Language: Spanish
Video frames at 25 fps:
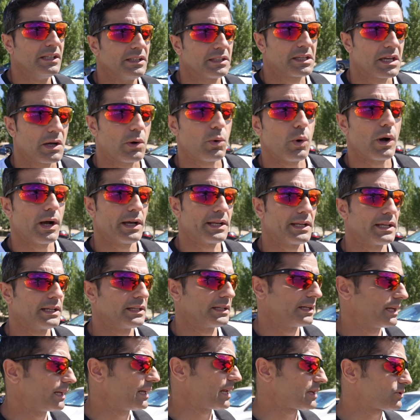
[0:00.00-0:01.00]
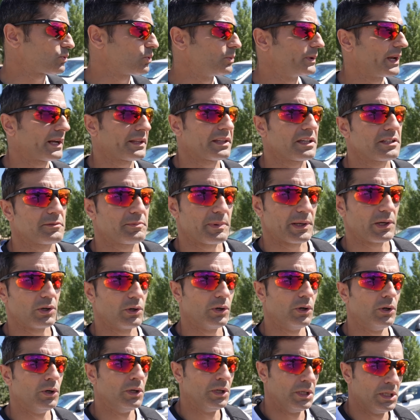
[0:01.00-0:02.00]
que juegan en, en, las cubiertas,
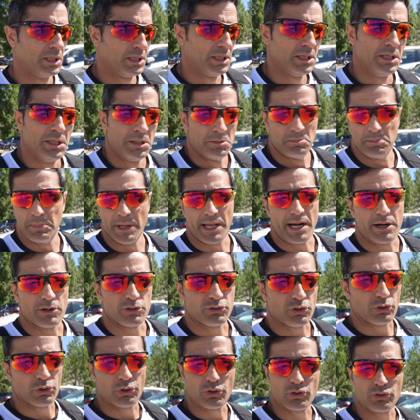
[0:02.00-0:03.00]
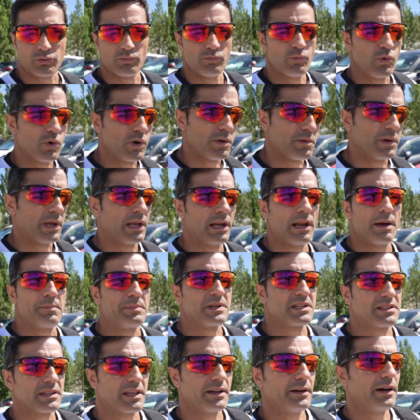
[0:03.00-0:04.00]
pero para nosotros muy bien la
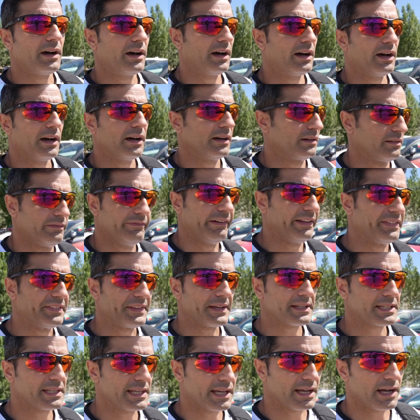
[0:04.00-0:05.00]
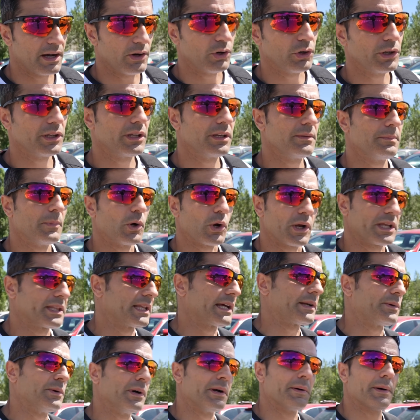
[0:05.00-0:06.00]
pista fantástica hoy,
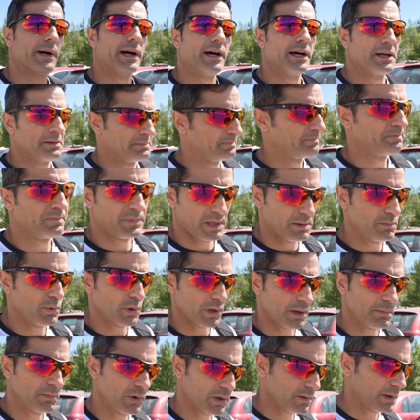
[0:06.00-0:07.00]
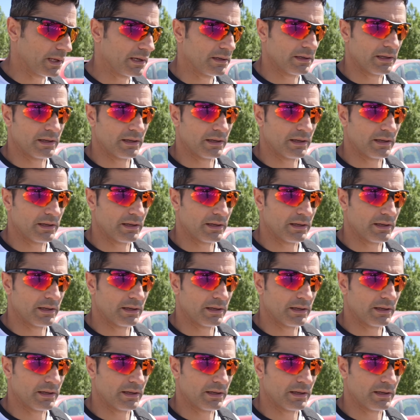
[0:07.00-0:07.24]
moqueta nueva, muy bien, muy bien.